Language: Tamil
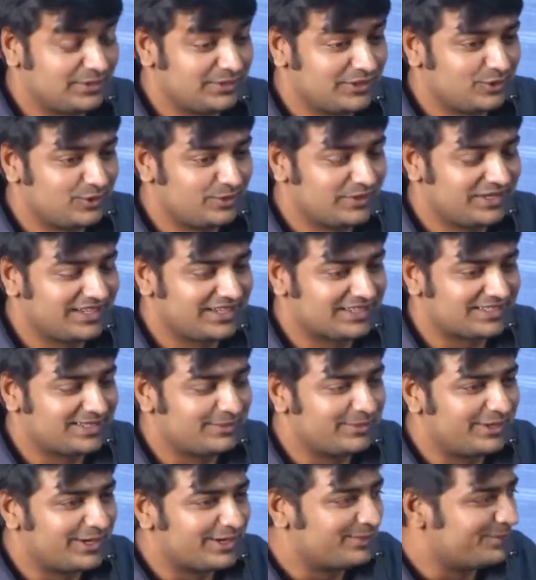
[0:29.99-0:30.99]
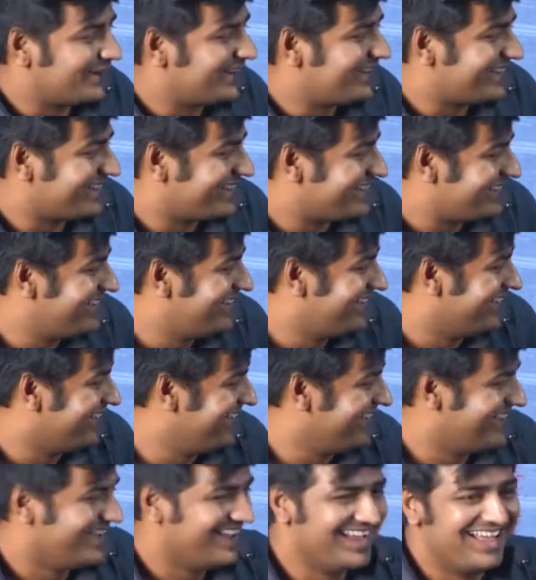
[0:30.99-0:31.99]
நமக்கு ஒரு மாதிரி கஷ்டமாக இருக்கும் பண்ணிட்டாரு
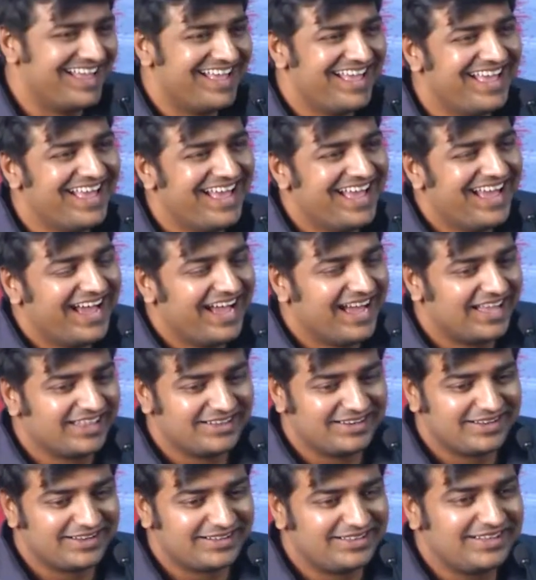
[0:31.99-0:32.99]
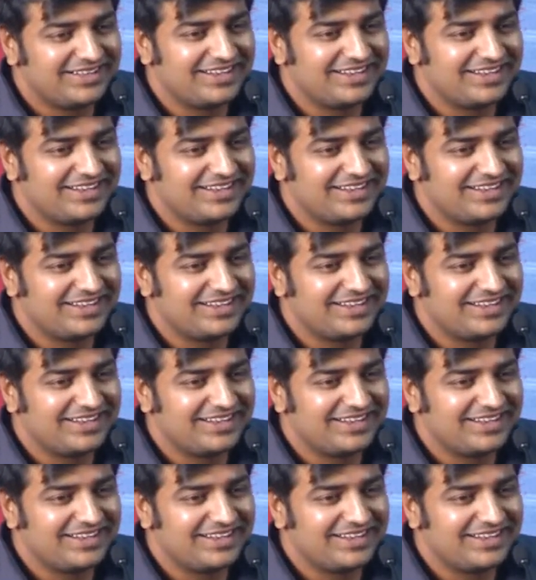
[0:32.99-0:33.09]
அதில் வந்து